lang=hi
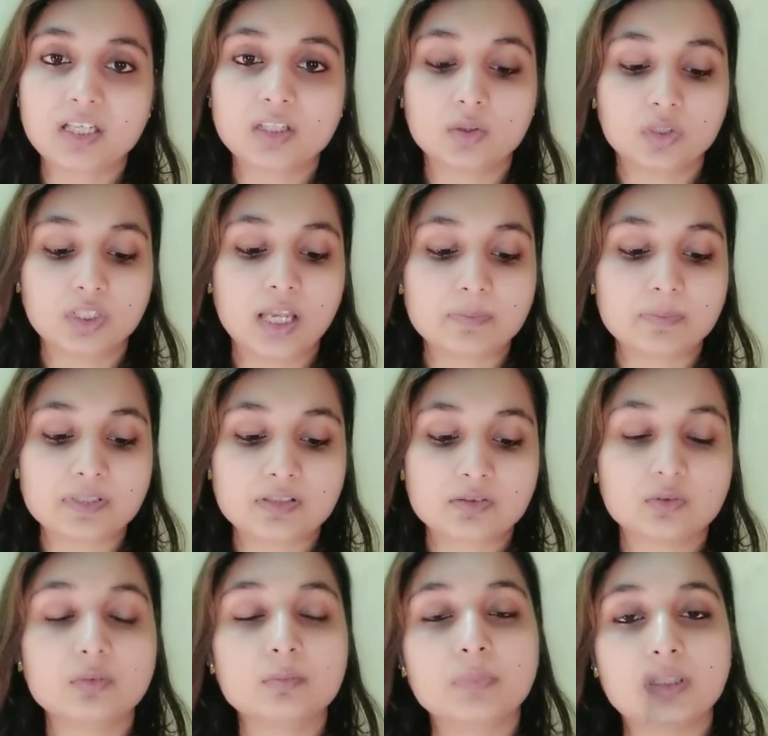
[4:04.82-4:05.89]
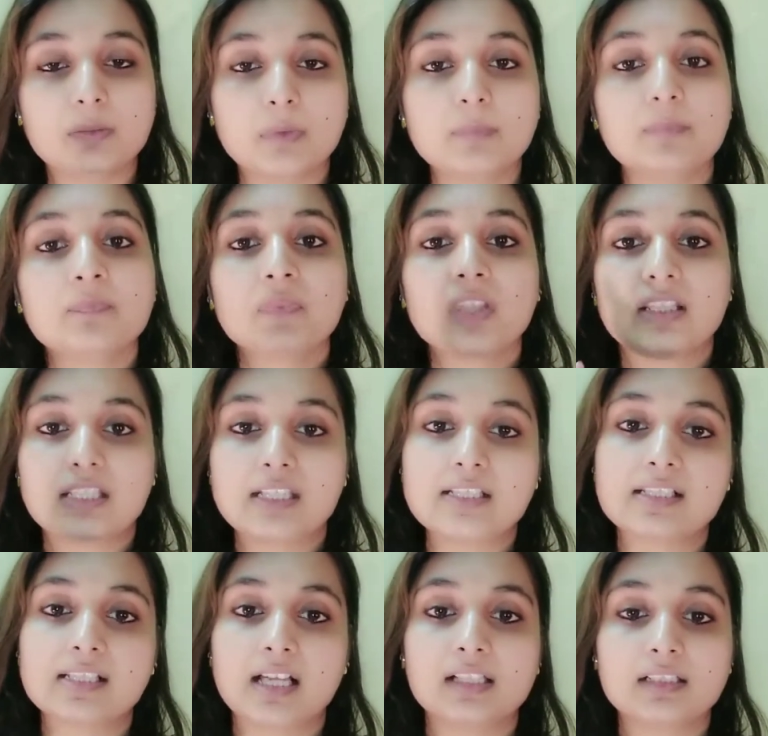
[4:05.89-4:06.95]
क्योंकि आप इसको मिनिमम तीन
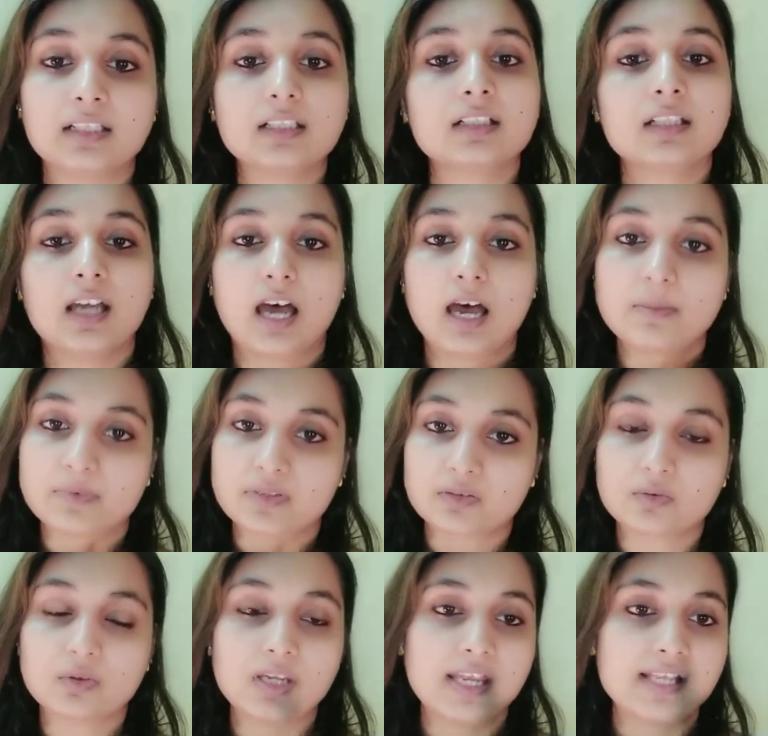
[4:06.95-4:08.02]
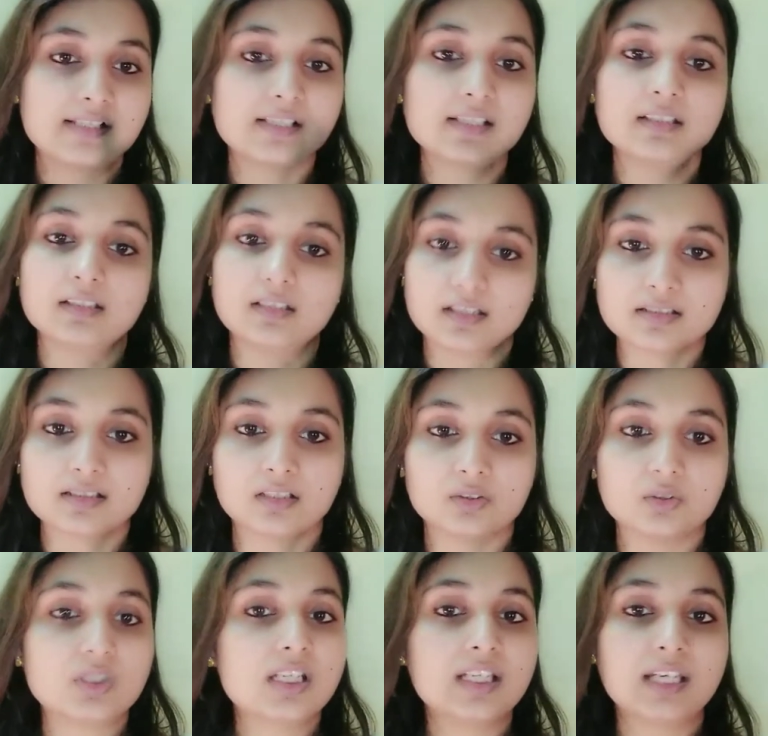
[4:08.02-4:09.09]
साल तक आप इसको ऐसे रख सकते
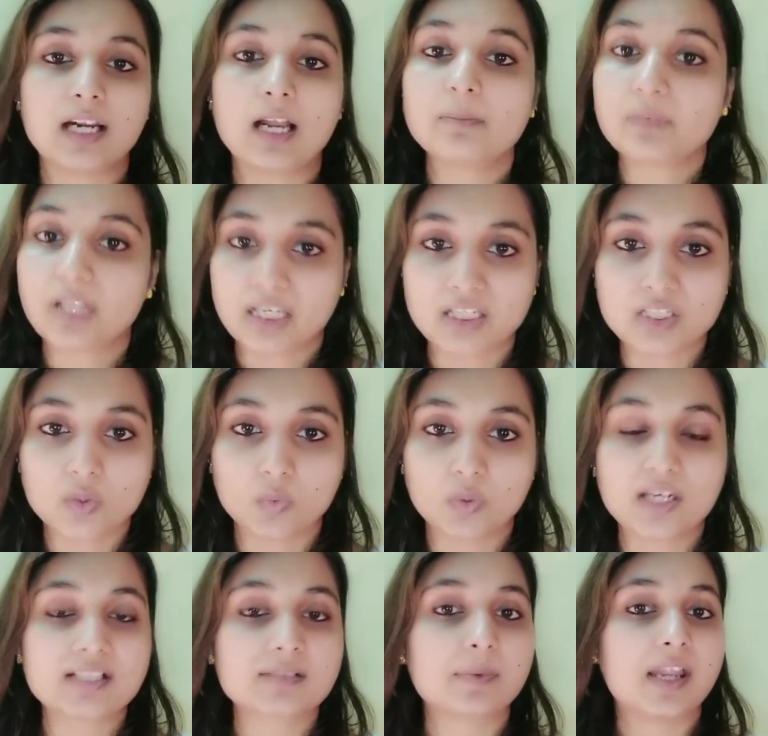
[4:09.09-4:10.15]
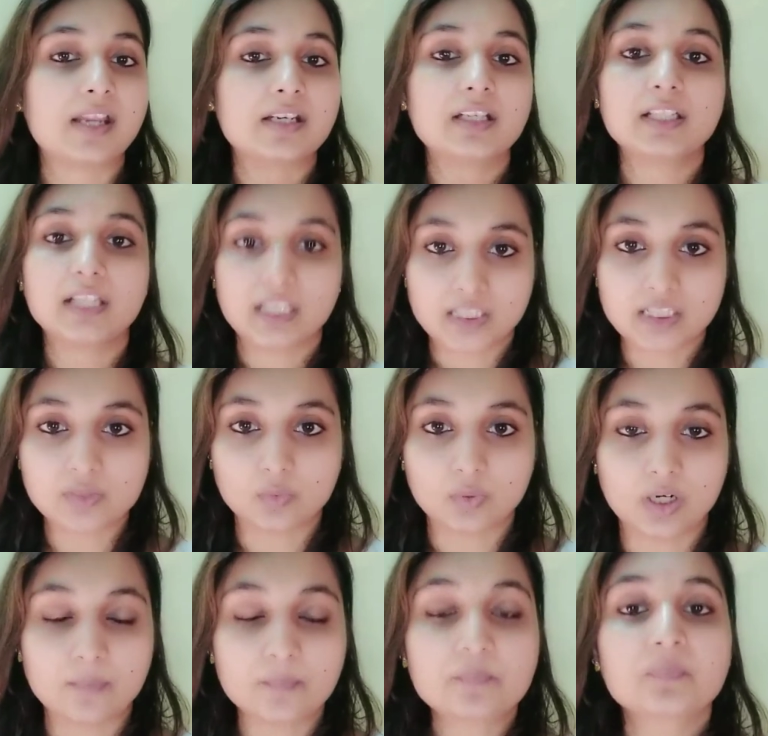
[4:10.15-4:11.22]
हो ये ख़राब नहीं होगा एक्सपायरी डेट नहीं होगा